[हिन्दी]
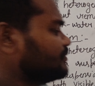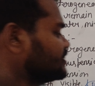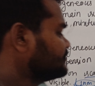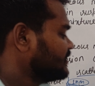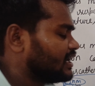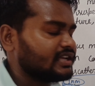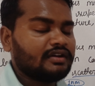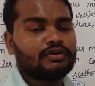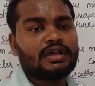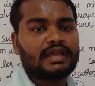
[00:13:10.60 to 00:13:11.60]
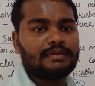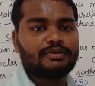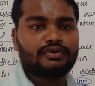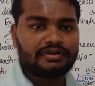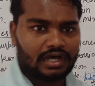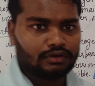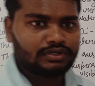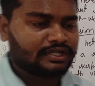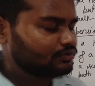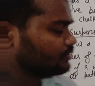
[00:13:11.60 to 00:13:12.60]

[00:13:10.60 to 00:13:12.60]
समझ में आ गया होगा कहीं पे कोई डाउट नहीं